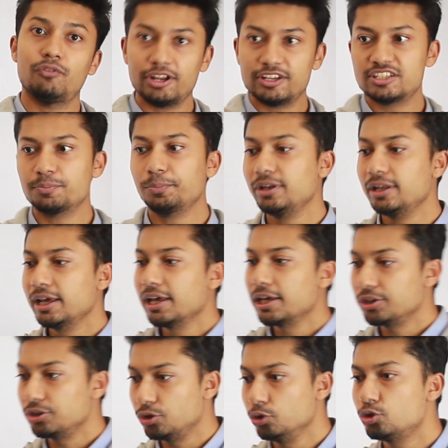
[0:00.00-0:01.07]
ফর এক্সাম্পল
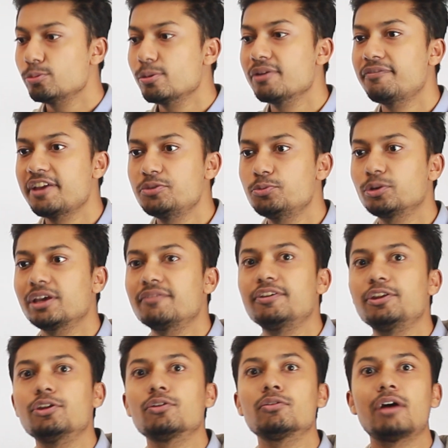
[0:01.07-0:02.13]
ইউটিউবে ফেসবুকে
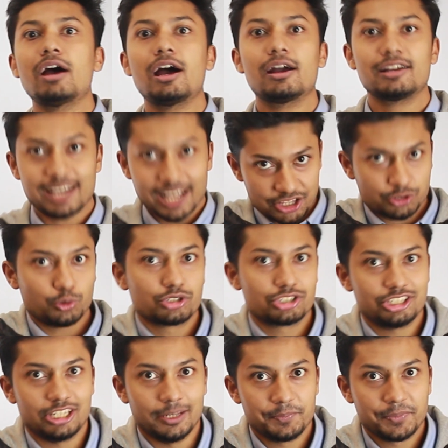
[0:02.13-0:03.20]
ভিডিও কাজ
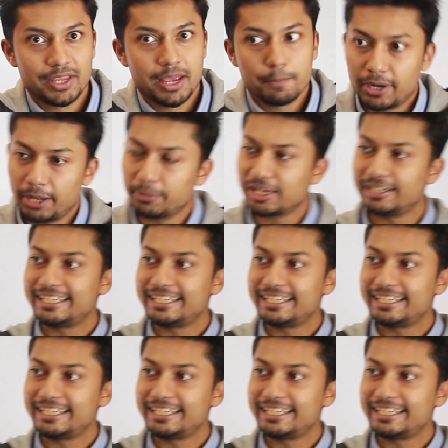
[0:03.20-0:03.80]
করছে বাট আমি কি